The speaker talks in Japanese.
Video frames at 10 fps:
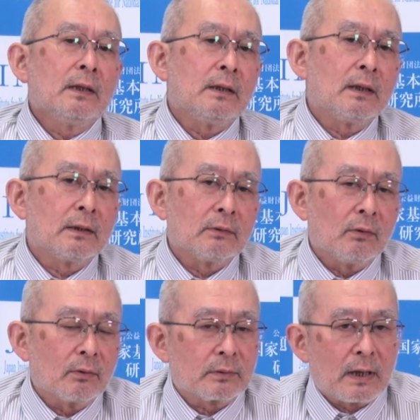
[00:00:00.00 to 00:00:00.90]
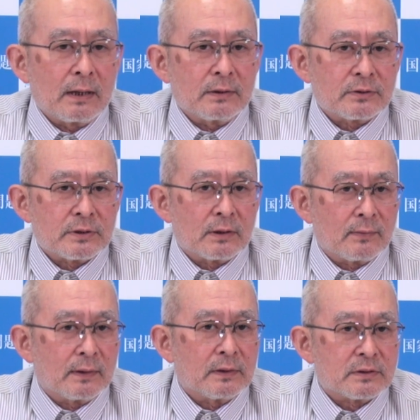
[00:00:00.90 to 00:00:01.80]
イランの対立にあ
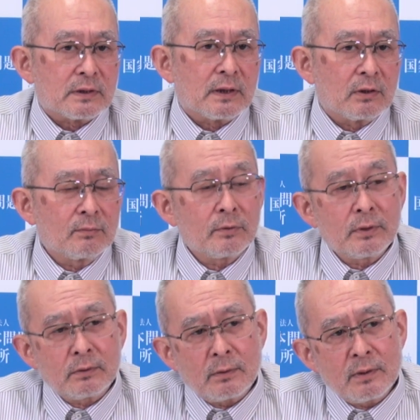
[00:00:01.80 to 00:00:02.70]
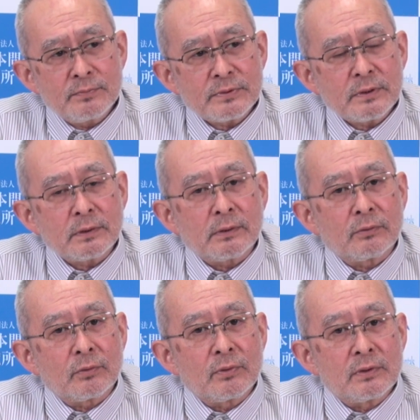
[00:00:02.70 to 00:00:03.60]
るわけですけれどもでトランプ政権
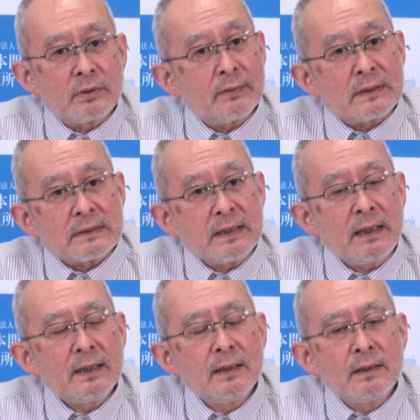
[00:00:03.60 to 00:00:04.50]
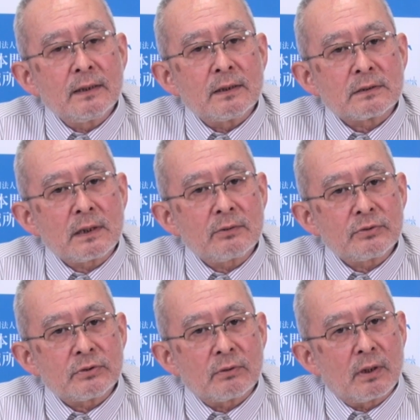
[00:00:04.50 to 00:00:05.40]
の時にはですね、え
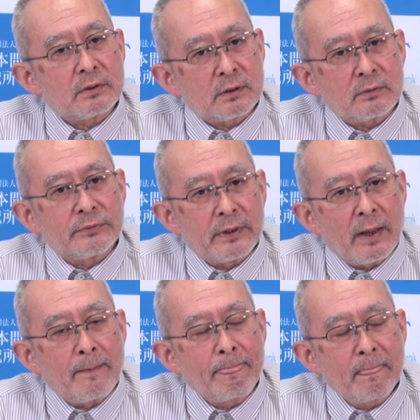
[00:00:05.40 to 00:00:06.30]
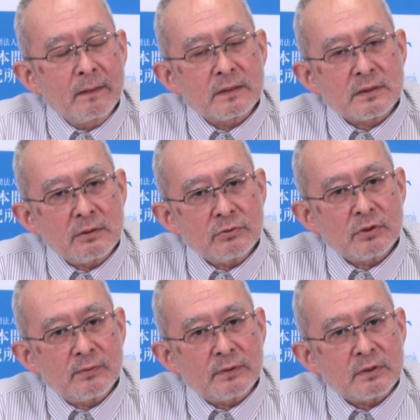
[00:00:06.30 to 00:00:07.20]
サウジとガチ組んでで
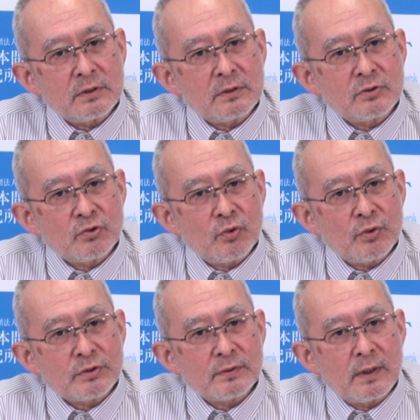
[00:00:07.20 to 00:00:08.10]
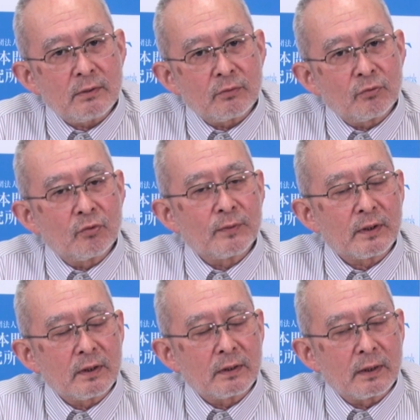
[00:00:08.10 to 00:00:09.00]
サウジはまた事実上イスラエルと同
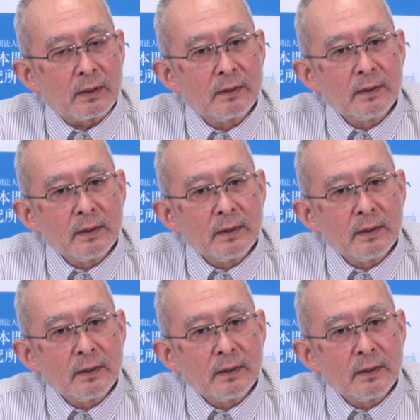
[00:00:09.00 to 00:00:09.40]
盟関係